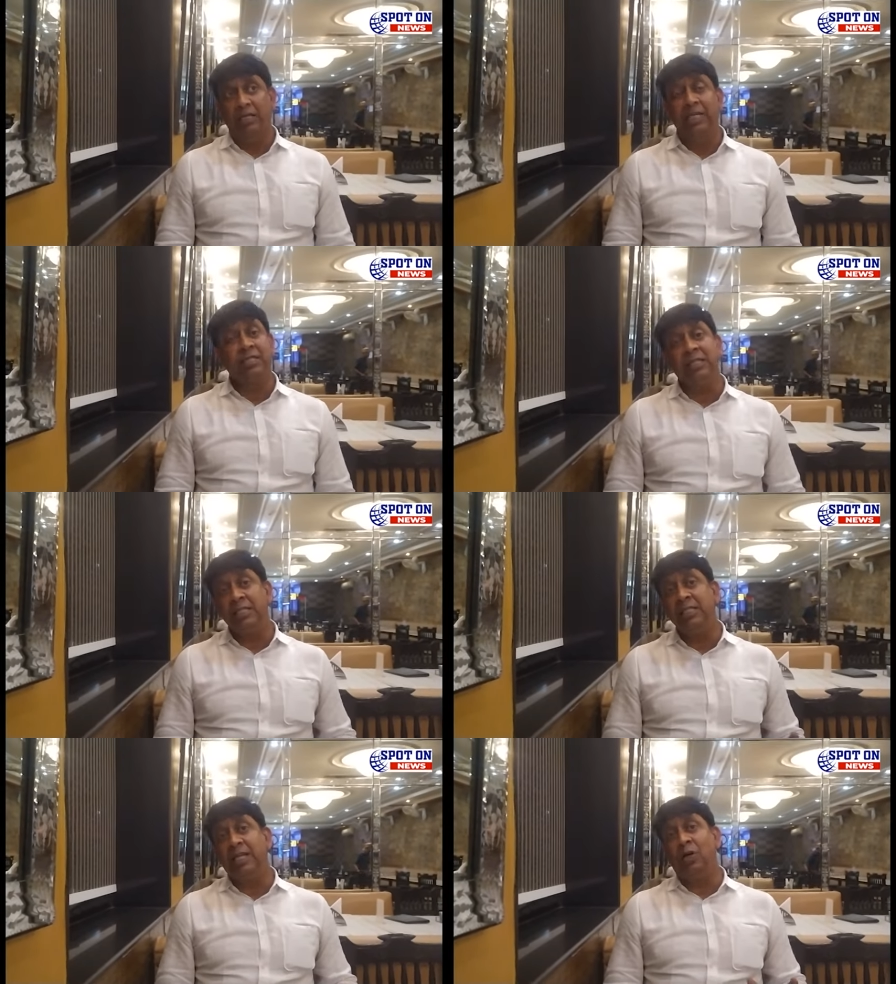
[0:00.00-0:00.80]
জিকসান
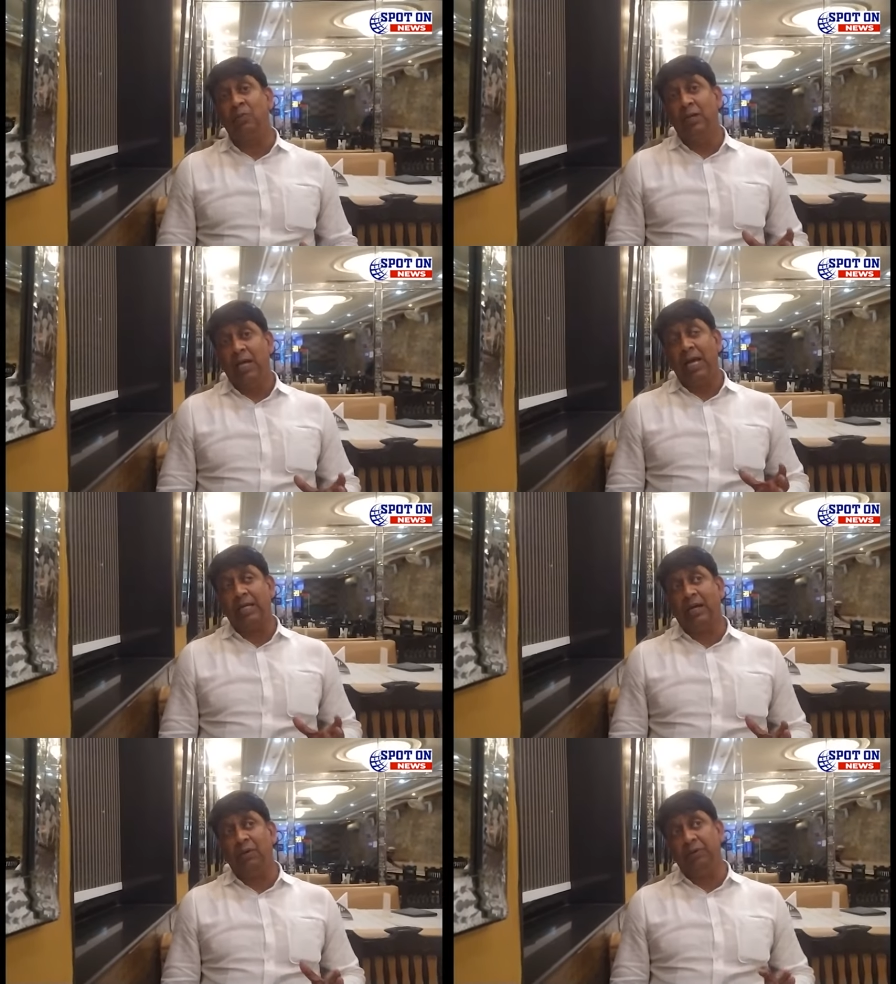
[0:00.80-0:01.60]
সিং যেরকম
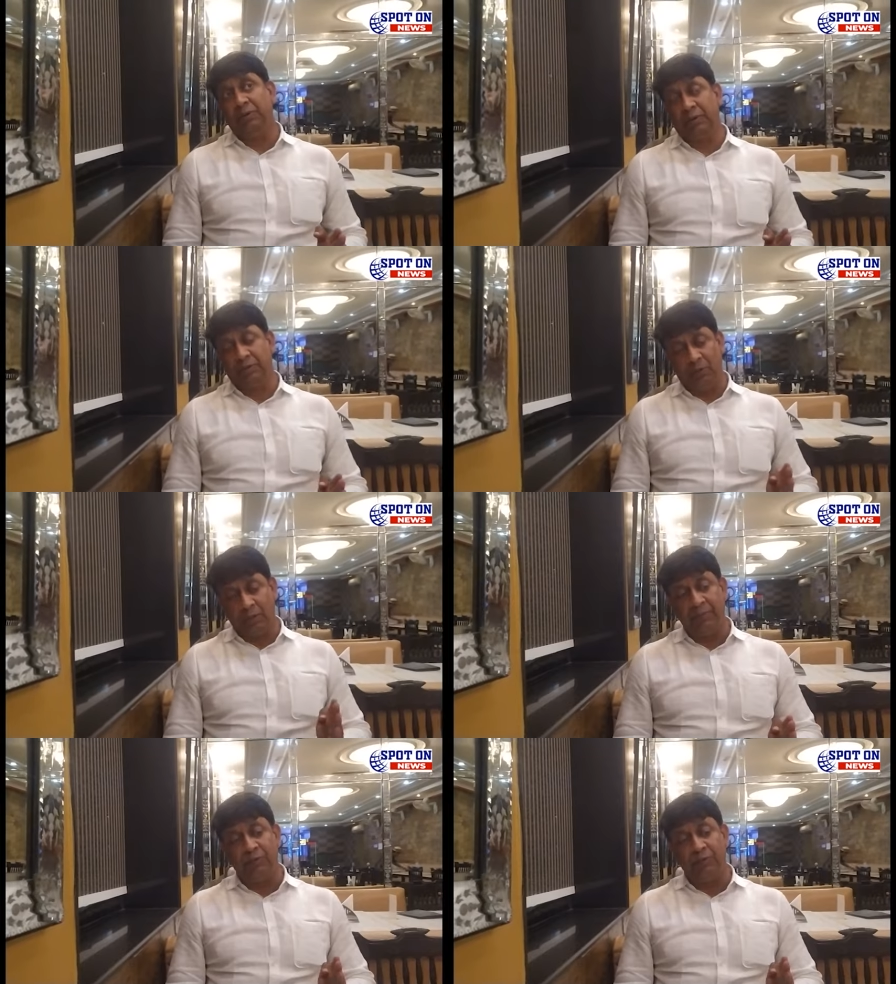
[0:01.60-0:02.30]
একটা ওই ওখানে